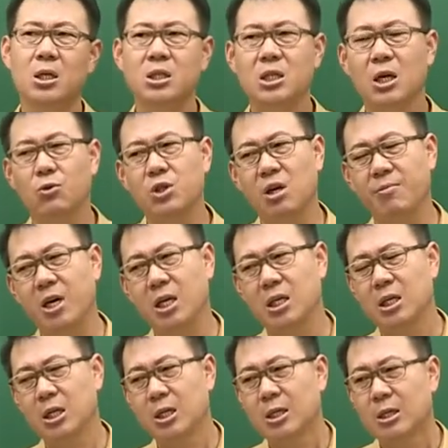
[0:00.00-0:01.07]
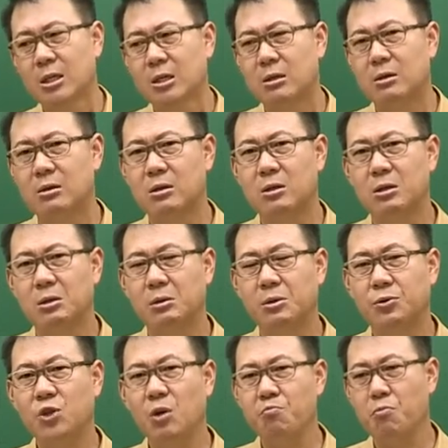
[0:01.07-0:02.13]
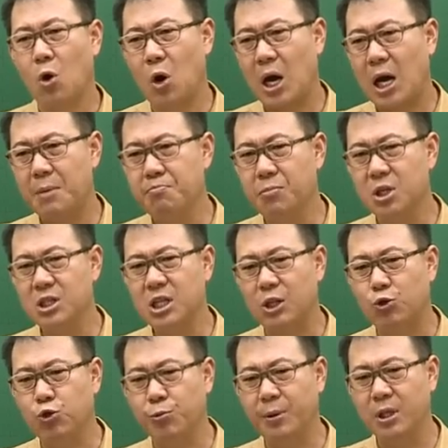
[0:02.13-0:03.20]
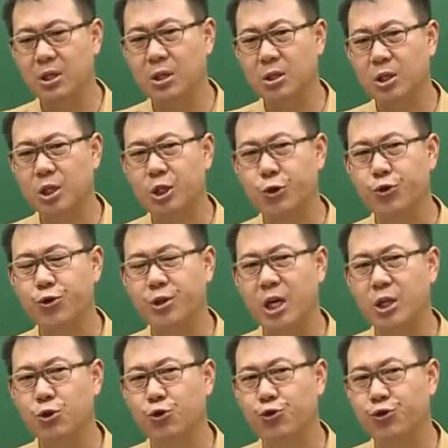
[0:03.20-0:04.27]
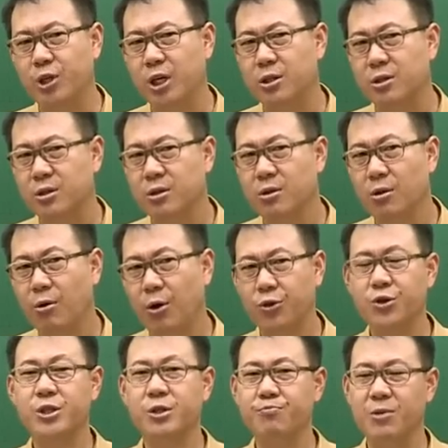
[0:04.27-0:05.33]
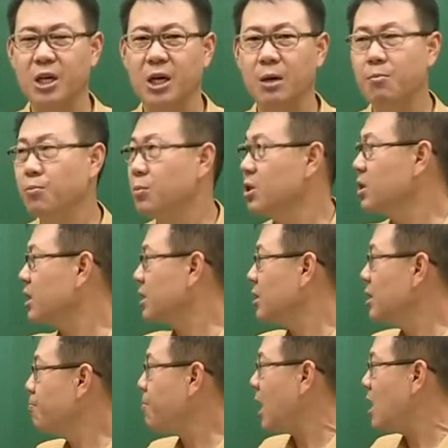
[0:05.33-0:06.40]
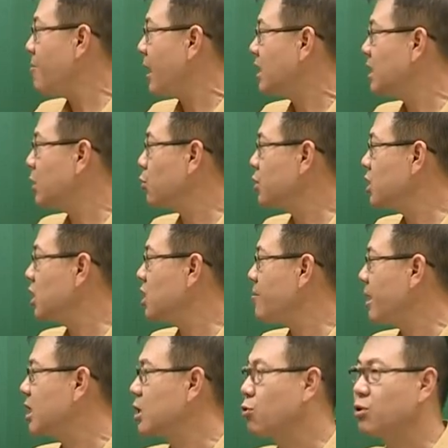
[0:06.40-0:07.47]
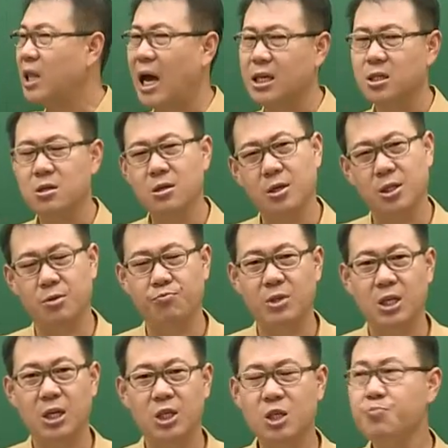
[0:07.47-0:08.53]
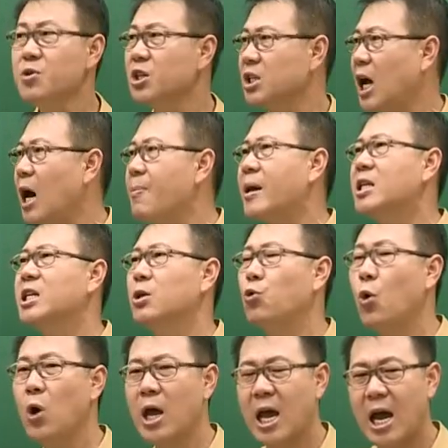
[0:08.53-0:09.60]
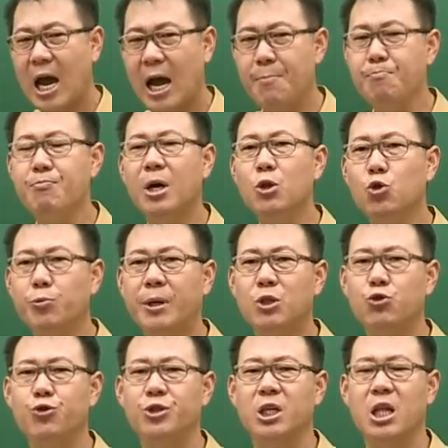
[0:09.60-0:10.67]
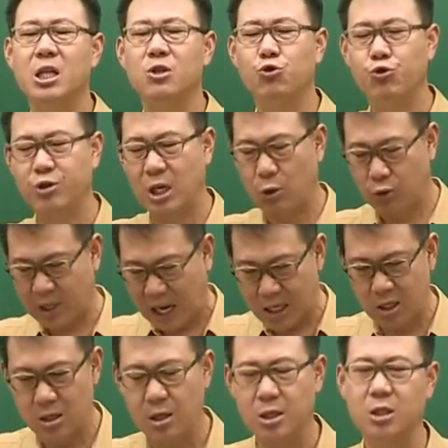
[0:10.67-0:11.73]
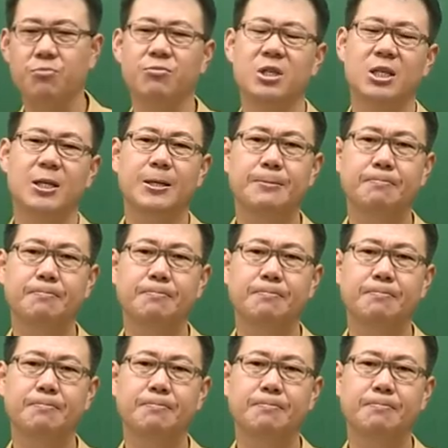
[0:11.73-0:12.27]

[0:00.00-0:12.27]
자, 그 다음에 어, 선생님 뭐 한 번이나 두 번 기출된 주제들은 어떻습니까? 800제도, 1200제도 다 실려 있습니다. 심지어 400제도 한 번, 두 번 출제된 주제도 다 실려 있습니다.